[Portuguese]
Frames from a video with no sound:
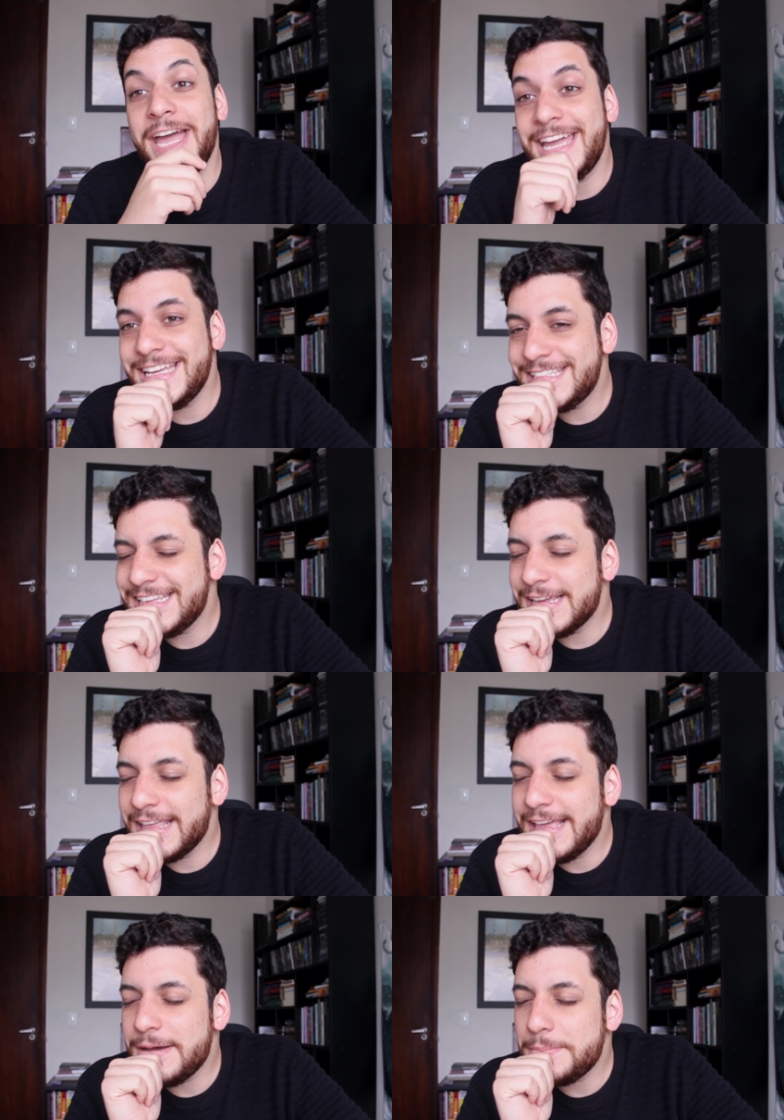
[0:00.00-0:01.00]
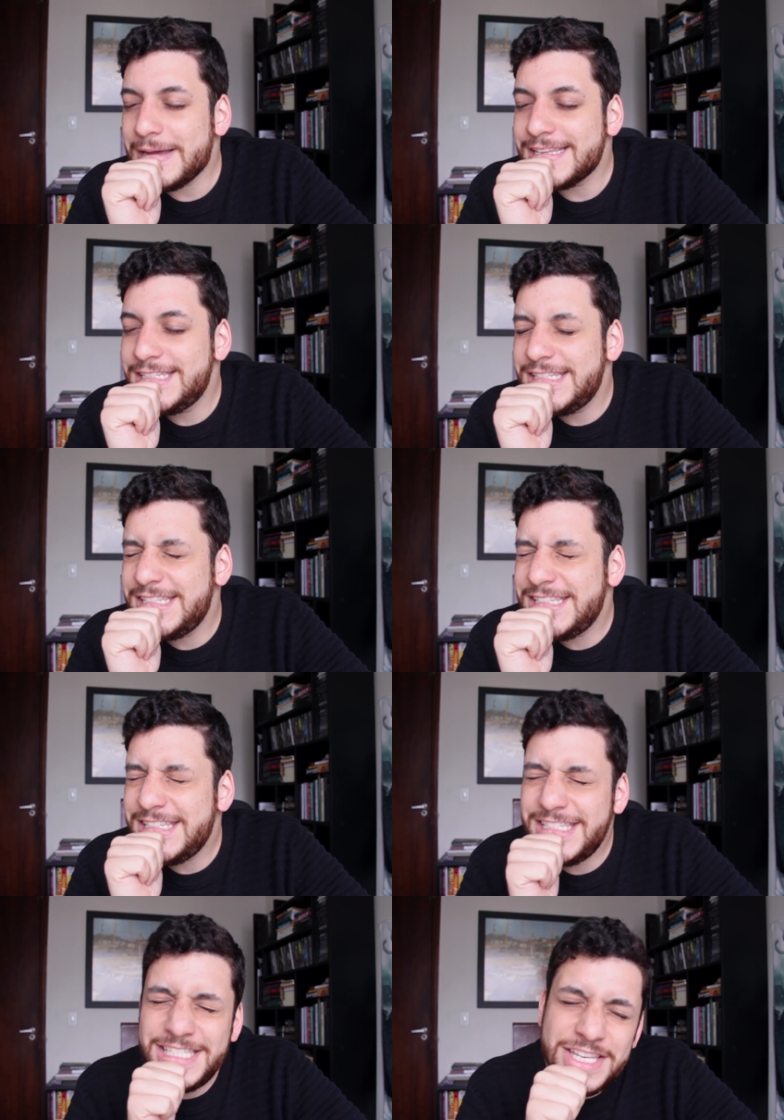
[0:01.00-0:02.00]
é essa que é a
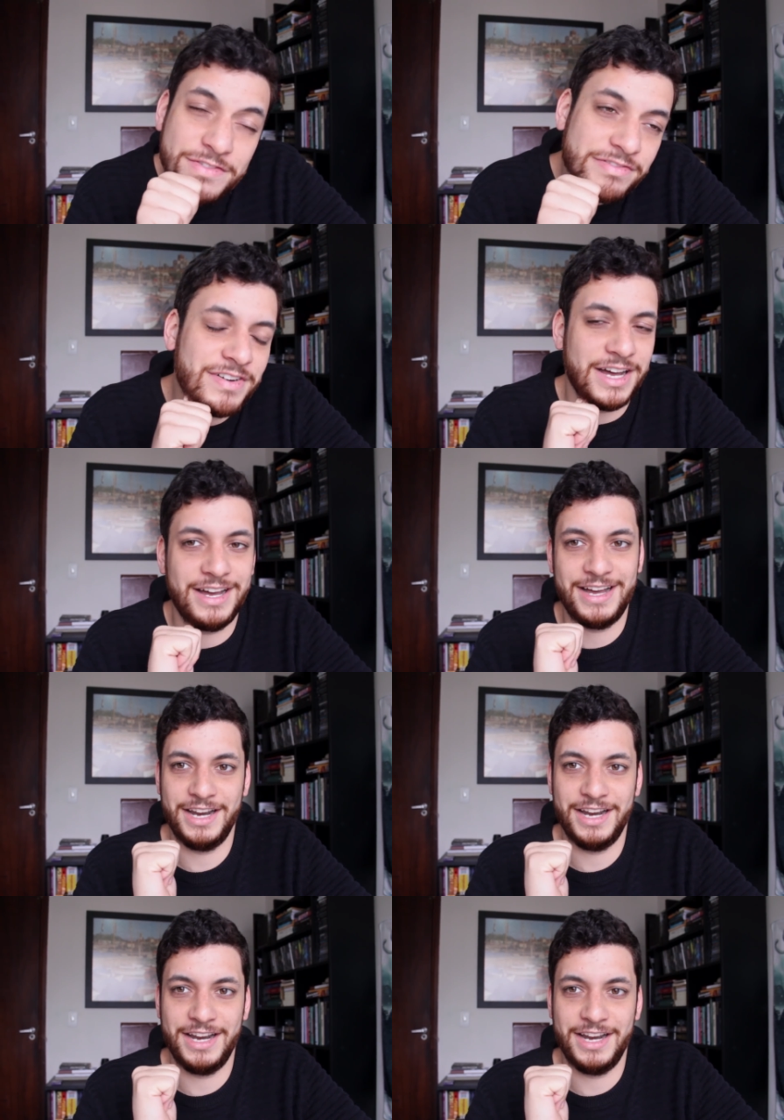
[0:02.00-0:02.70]
massiva